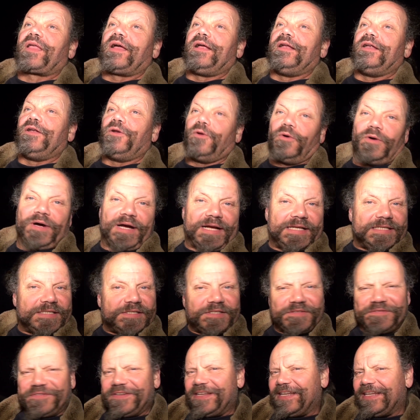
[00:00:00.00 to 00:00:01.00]

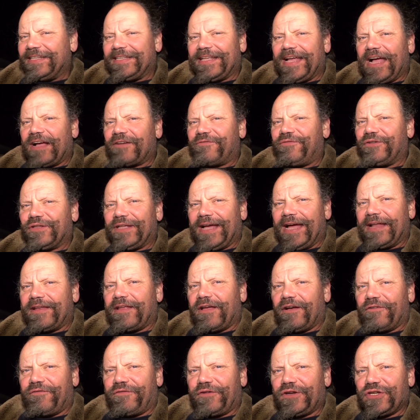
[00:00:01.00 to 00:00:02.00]
Lorenz, vielen Dank für deine
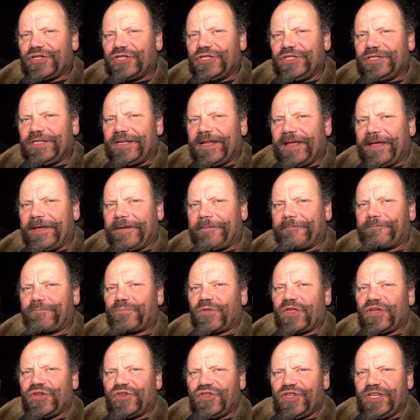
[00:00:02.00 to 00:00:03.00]
erfrischende
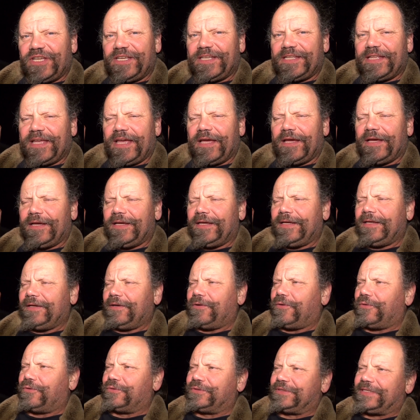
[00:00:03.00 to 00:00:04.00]
Geschichte
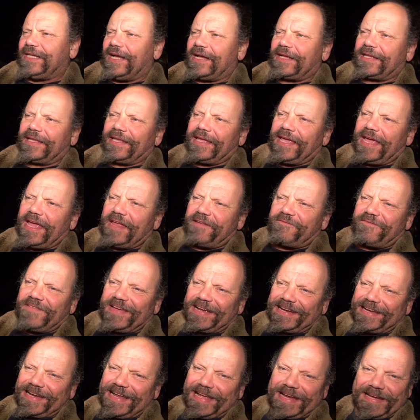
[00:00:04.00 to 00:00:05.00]
und dann gehen
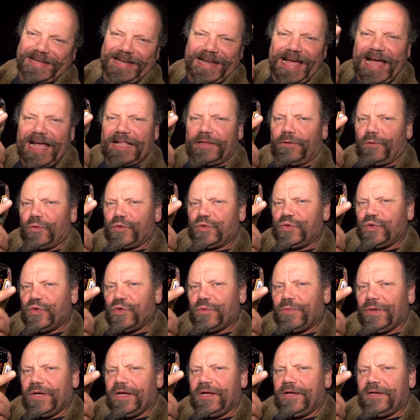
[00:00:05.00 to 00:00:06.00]
wir gleich nahtlos
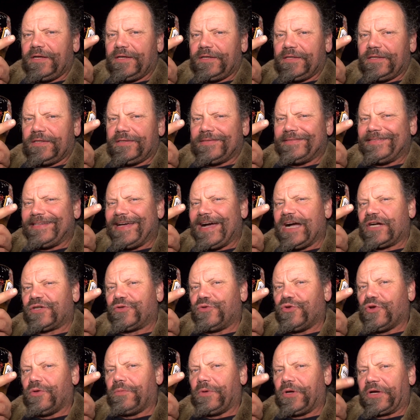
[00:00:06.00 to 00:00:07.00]
über nach
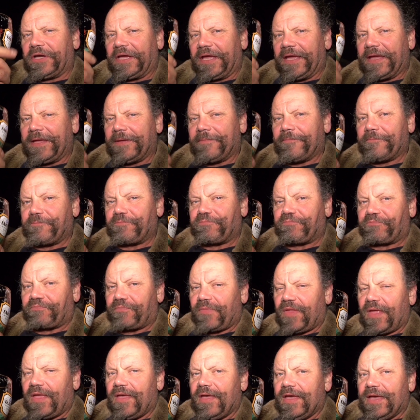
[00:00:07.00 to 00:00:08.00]
Nürburgring.
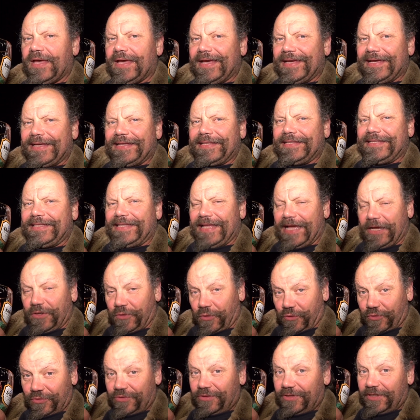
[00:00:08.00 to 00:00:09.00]
Der
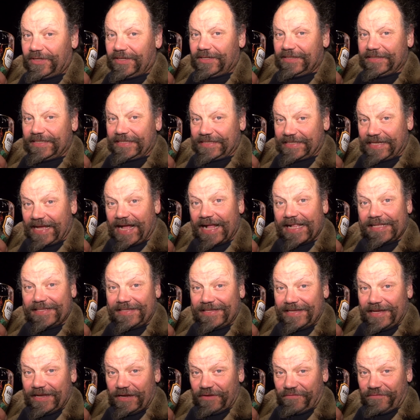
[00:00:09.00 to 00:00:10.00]
Gründer des
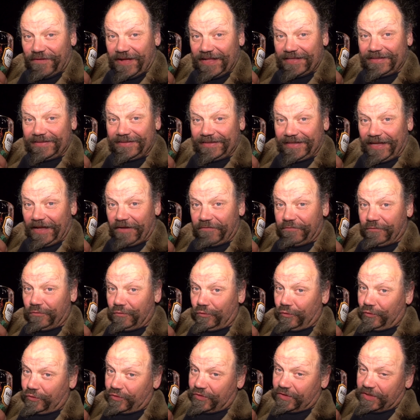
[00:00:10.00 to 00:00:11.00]
alten
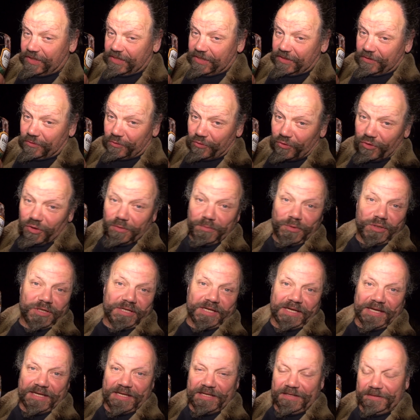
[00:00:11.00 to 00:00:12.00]
Elefantentreffens
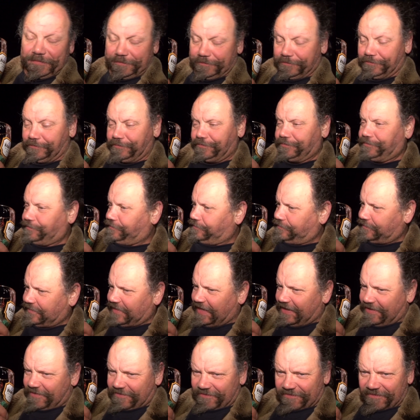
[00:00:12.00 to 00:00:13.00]
Nürburgring
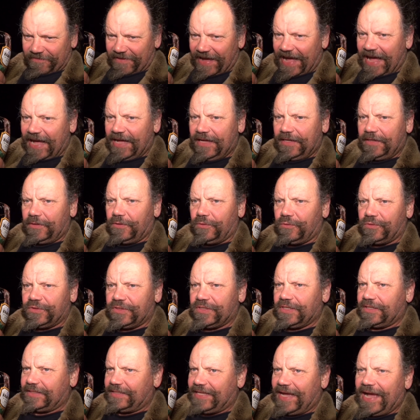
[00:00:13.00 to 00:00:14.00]
war
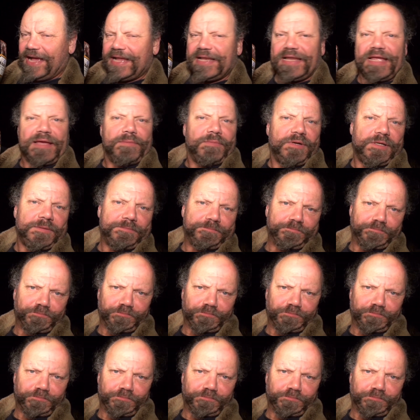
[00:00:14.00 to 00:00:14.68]
unser Teilnehmer,